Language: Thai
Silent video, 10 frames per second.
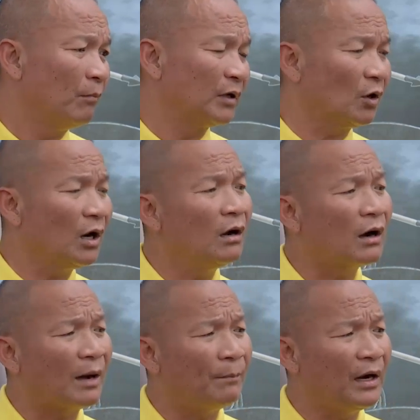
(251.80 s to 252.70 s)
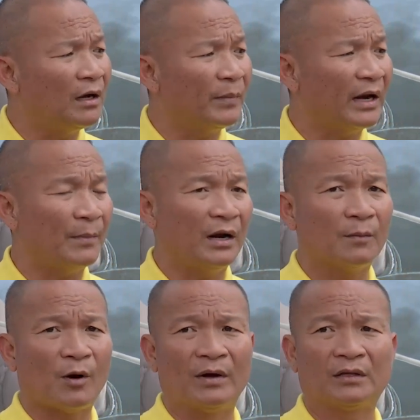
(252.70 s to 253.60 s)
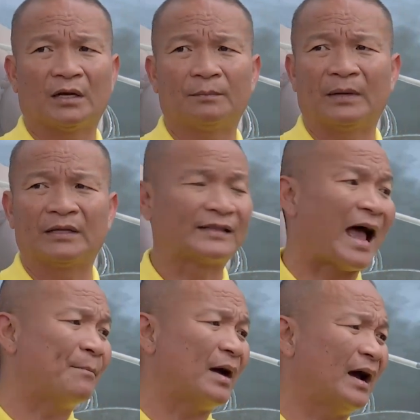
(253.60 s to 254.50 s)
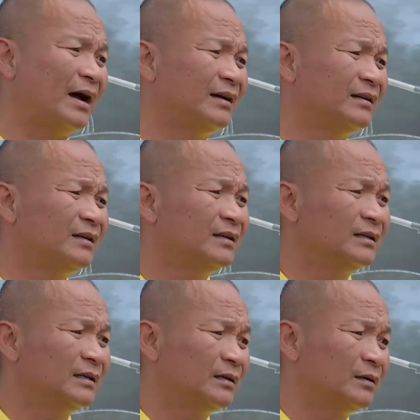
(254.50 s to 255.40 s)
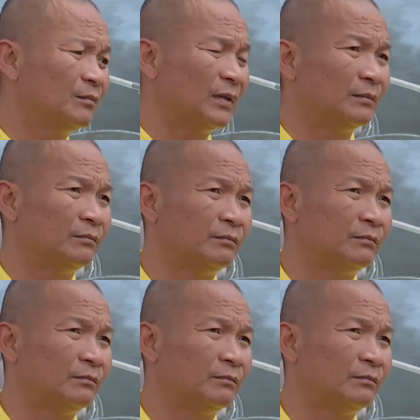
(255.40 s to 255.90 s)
มันต้องเลิกครับไม่เลิกไม่ได้ไม่เลิกเพราะมันจะตามมามัน